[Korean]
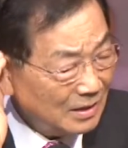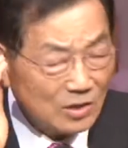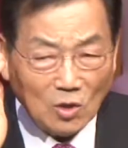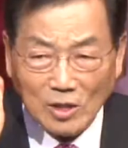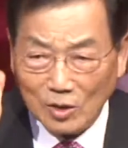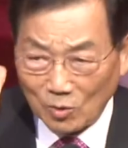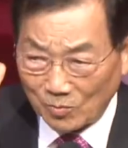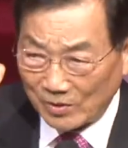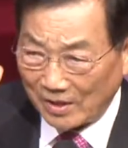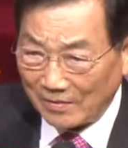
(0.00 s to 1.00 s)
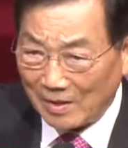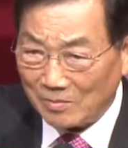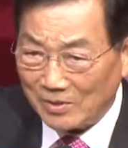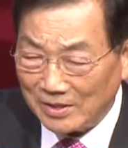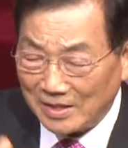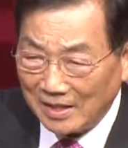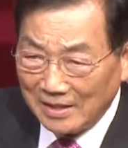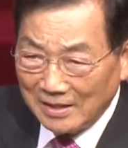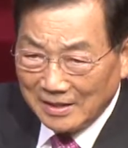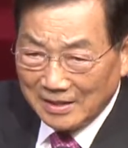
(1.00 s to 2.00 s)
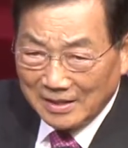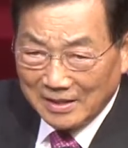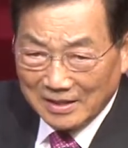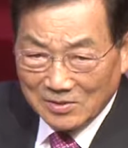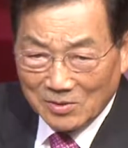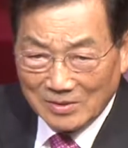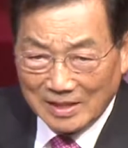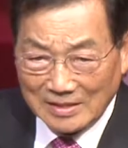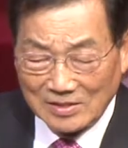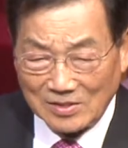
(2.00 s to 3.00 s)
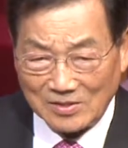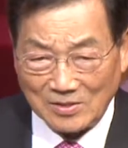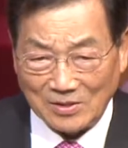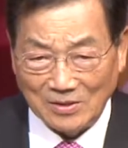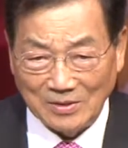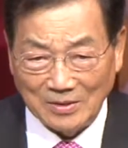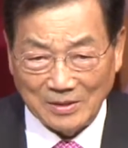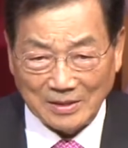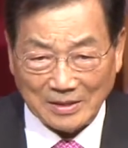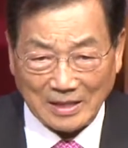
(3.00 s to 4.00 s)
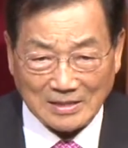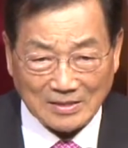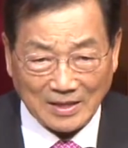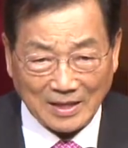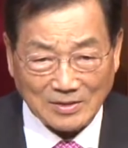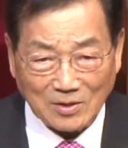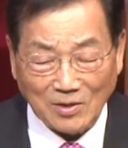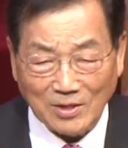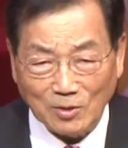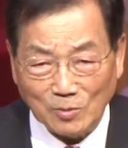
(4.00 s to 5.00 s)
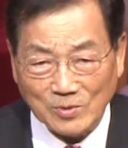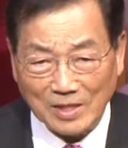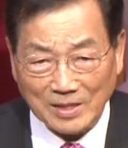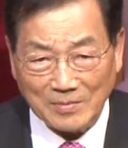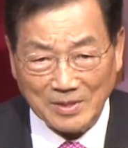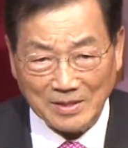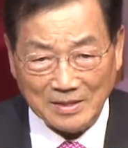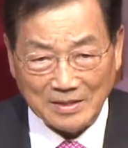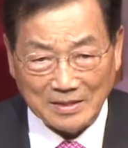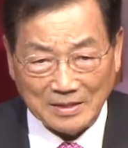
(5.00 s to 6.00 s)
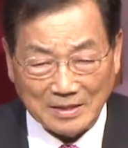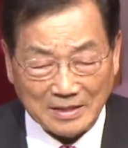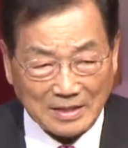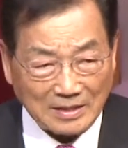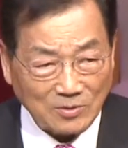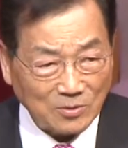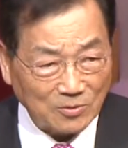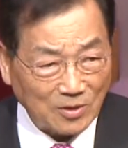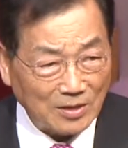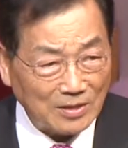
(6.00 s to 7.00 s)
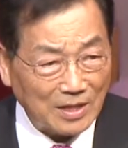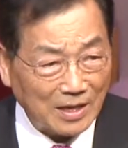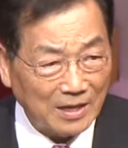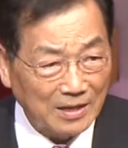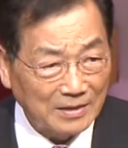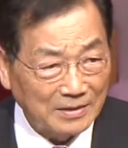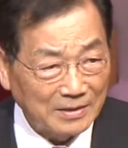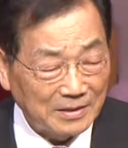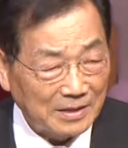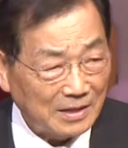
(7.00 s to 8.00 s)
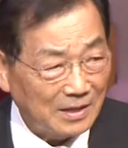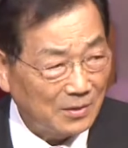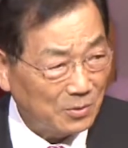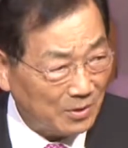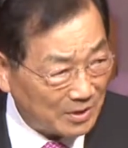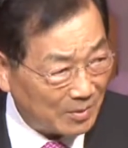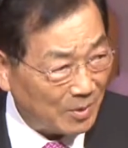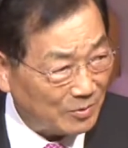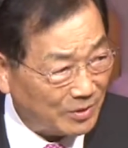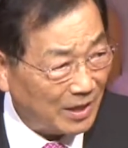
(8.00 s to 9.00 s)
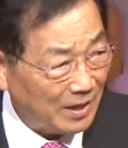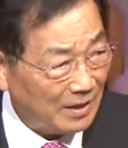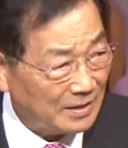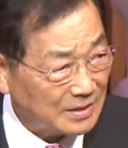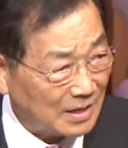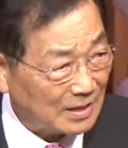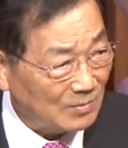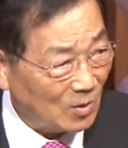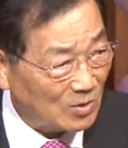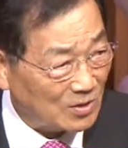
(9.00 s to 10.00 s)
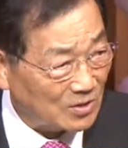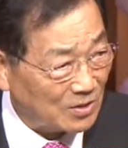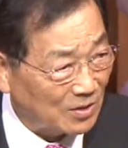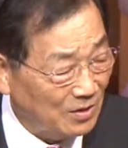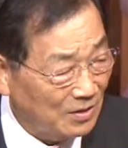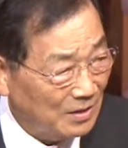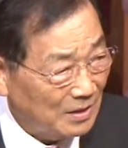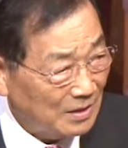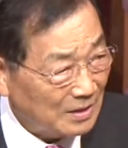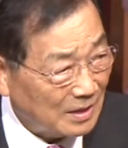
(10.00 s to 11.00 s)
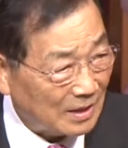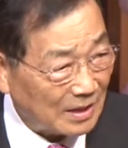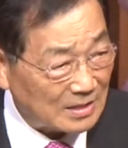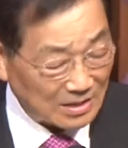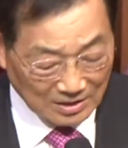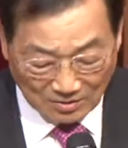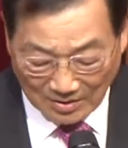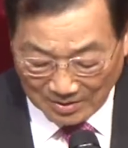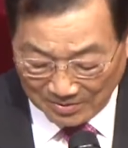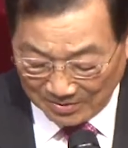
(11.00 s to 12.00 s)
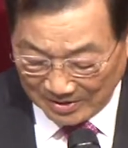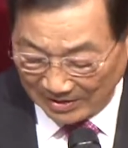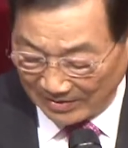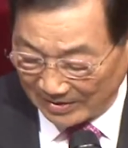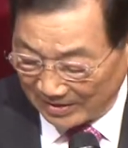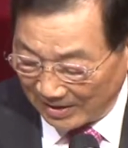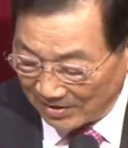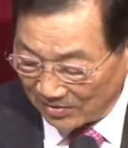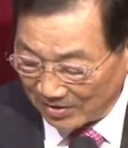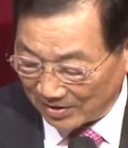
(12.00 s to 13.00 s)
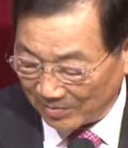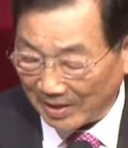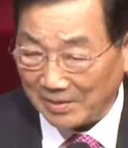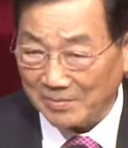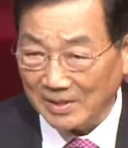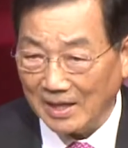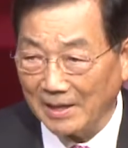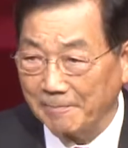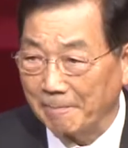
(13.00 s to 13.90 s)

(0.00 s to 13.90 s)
17사람. 한 분이 이제 예, 손을 다치셔서 캔슬해 가지고 17사람이 예, 가도록 됐는데 예, 오늘 예배 후에 잠깐 모이셔서 같이 기도하고 상황을 해 주시기 바랍니다.